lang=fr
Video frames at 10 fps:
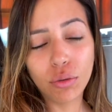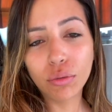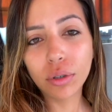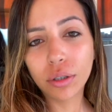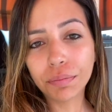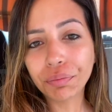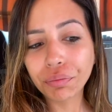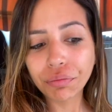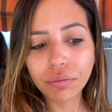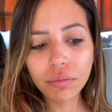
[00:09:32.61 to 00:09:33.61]
Donc,
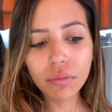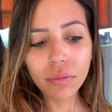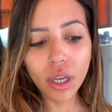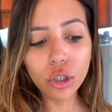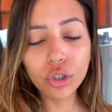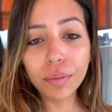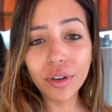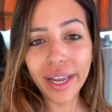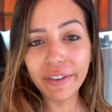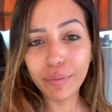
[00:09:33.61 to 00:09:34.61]
je me
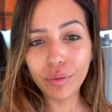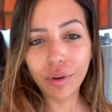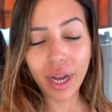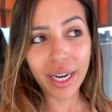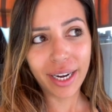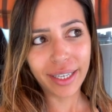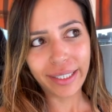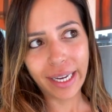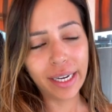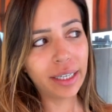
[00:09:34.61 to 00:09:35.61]
lève pour aller à la
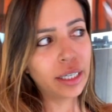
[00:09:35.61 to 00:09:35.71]
salle.